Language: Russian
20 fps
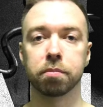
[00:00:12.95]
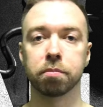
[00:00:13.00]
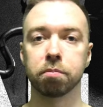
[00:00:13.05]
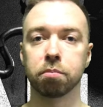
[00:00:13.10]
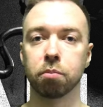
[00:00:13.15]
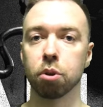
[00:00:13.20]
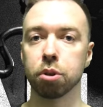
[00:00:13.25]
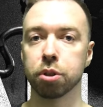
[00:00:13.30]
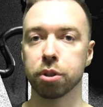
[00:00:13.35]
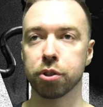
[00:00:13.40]

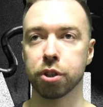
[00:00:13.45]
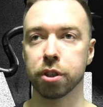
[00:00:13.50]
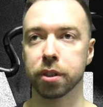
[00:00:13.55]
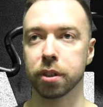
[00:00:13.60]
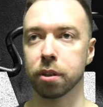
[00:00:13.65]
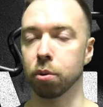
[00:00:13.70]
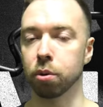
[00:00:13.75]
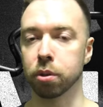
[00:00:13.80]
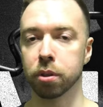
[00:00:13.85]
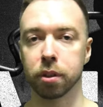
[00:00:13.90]
больше сейчас
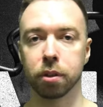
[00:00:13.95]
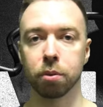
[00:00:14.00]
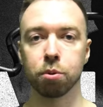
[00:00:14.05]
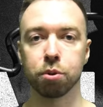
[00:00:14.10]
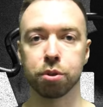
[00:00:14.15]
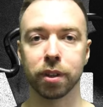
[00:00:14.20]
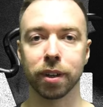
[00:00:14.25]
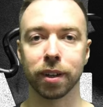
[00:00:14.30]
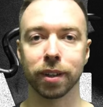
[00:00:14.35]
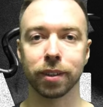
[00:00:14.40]
какой-то
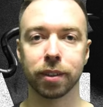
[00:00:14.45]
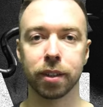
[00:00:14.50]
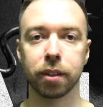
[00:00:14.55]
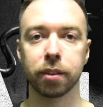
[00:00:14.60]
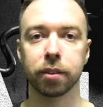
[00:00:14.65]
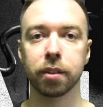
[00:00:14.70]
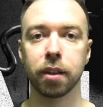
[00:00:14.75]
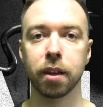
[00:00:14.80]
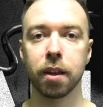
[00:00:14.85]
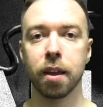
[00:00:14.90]
научный
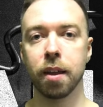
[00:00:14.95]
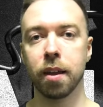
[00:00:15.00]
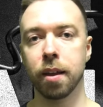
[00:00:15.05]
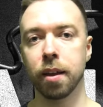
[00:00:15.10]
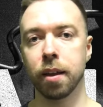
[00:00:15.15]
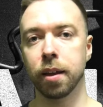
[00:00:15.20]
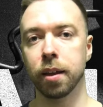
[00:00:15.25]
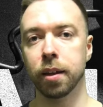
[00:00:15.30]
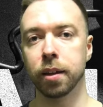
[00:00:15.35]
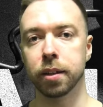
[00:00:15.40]
контент,
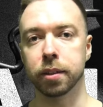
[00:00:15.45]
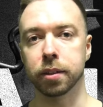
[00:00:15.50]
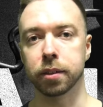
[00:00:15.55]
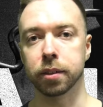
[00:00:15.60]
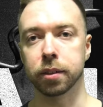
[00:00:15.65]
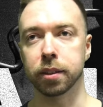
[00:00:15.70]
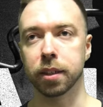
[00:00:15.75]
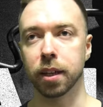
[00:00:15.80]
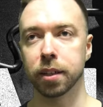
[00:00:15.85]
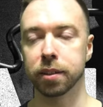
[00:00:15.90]

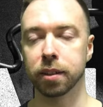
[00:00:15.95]
Э, я